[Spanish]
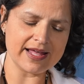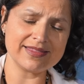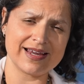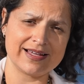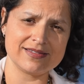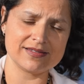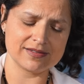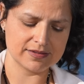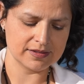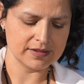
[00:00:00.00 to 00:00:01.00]
para que
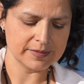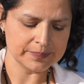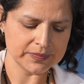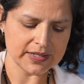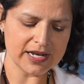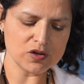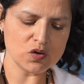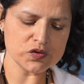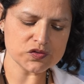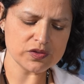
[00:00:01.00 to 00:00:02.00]
ningún niño se
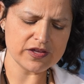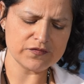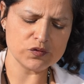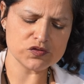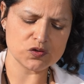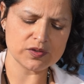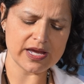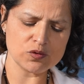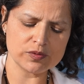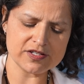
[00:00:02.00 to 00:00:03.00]
quede atrás.
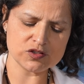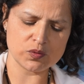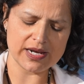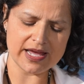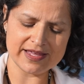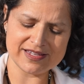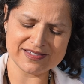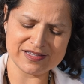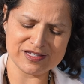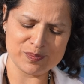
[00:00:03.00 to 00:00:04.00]
El
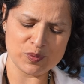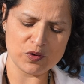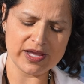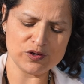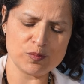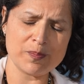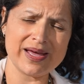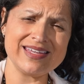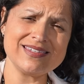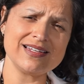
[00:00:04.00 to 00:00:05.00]
costo de funcionar
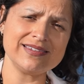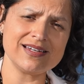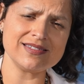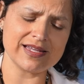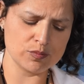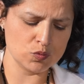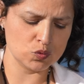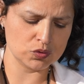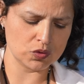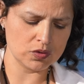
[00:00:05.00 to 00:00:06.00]
una escuela de
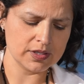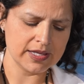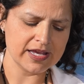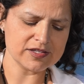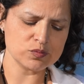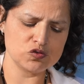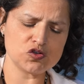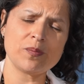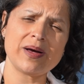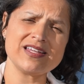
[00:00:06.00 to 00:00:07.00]
este tipo en
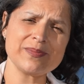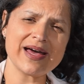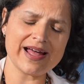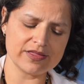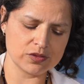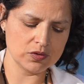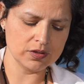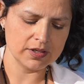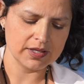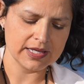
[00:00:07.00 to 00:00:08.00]
país de tercer
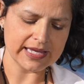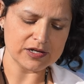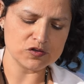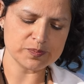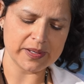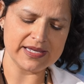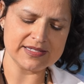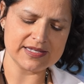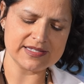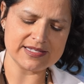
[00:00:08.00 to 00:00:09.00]
mundo es
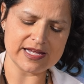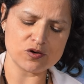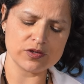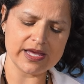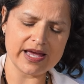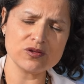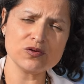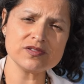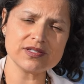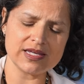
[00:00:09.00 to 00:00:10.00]
mucho más
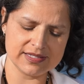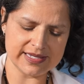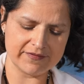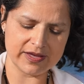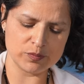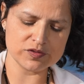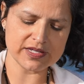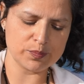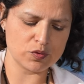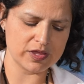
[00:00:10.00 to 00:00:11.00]
barato que en los
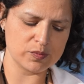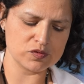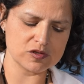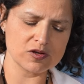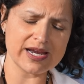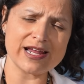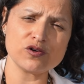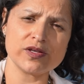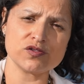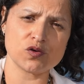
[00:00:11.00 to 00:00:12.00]
países
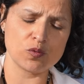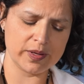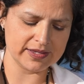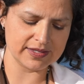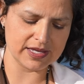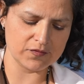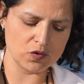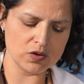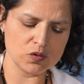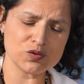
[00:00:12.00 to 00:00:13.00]
desarrollados y sabemos
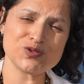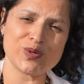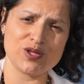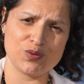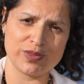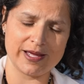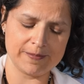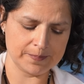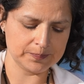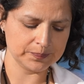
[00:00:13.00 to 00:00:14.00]
que podemos lograr
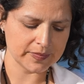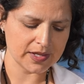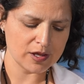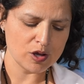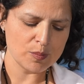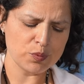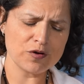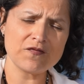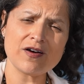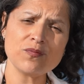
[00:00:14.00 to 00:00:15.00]
nuestro
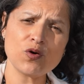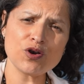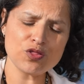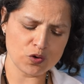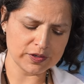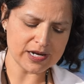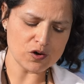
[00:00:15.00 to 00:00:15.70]
objetivo con su ayuda.